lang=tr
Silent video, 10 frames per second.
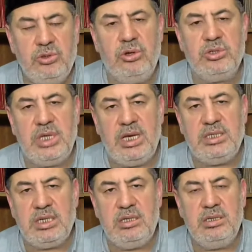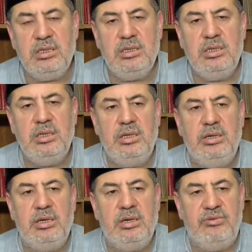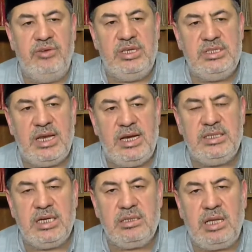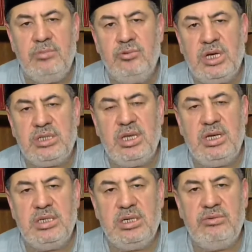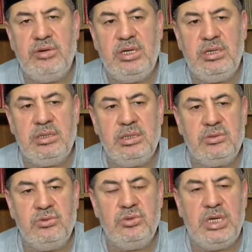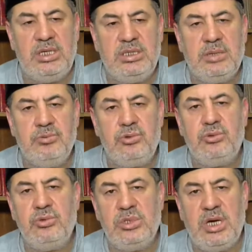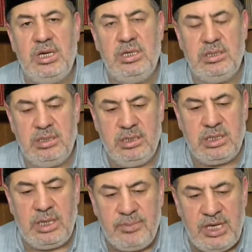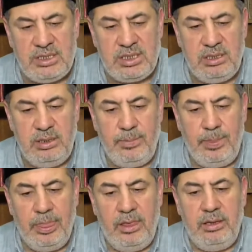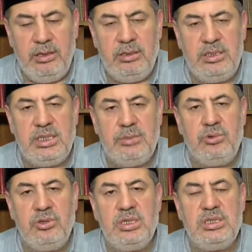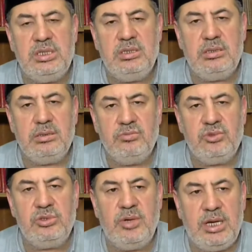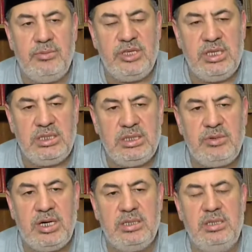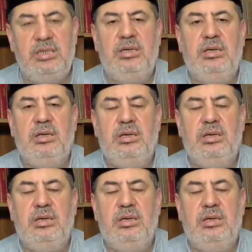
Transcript: kök salacak, e, filizlenecek, dal budak salacak ve e, gün gelecek bütün dünyayı kaplayacak. İşte bunun için Müslüman Ahmediye cemaati